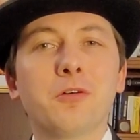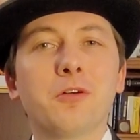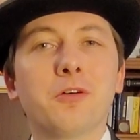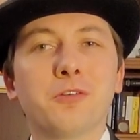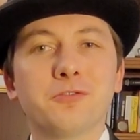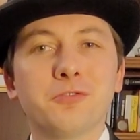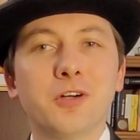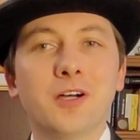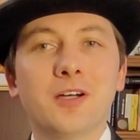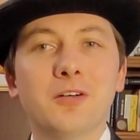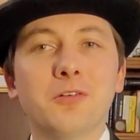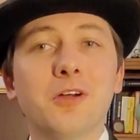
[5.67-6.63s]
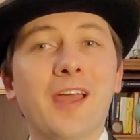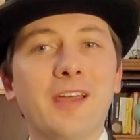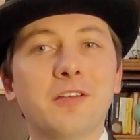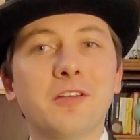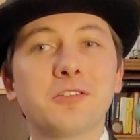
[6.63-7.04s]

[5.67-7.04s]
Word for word: encore une fois au Hat